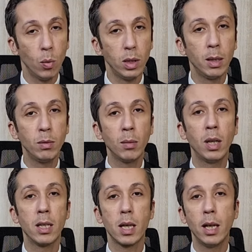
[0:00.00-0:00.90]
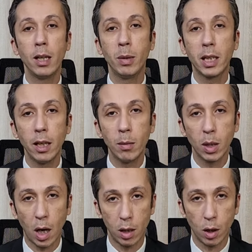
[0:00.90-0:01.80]
ودي من ضمن الاسئله اللي بيجي لي
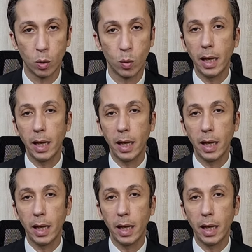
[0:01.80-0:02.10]
من حضرتك